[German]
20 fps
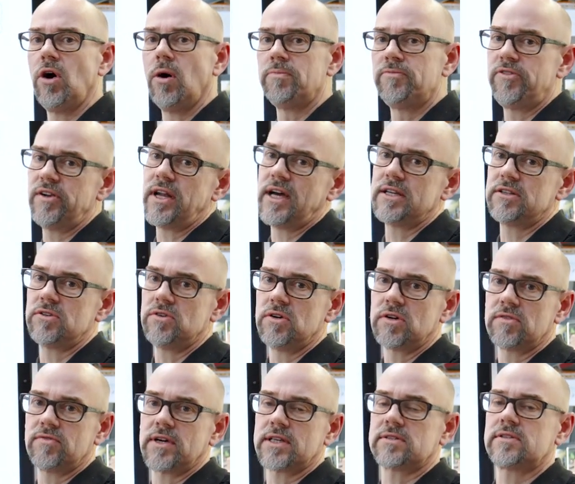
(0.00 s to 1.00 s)
ob vielleicht
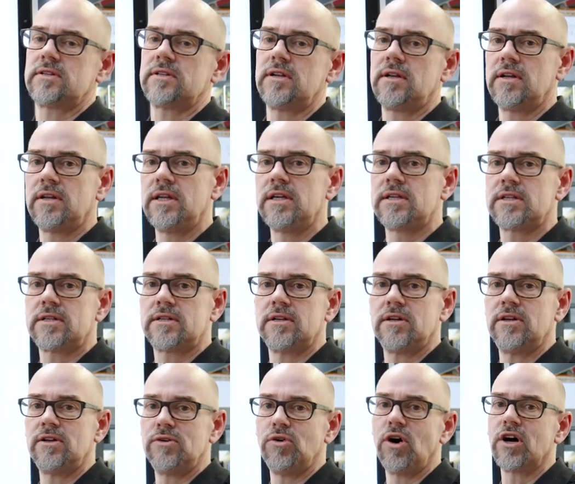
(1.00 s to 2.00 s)
irgendwas nicht
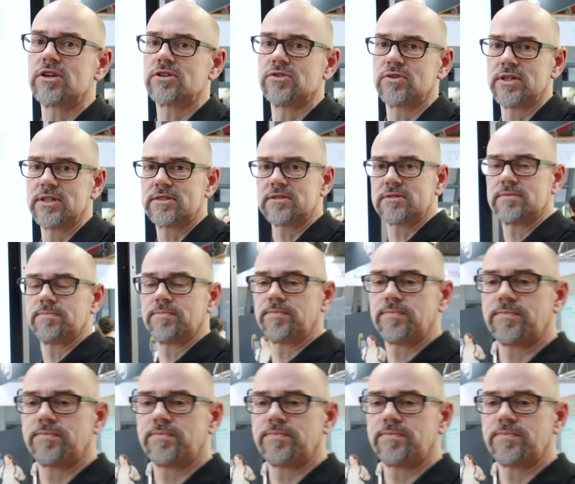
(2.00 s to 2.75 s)
in Ordnung ist.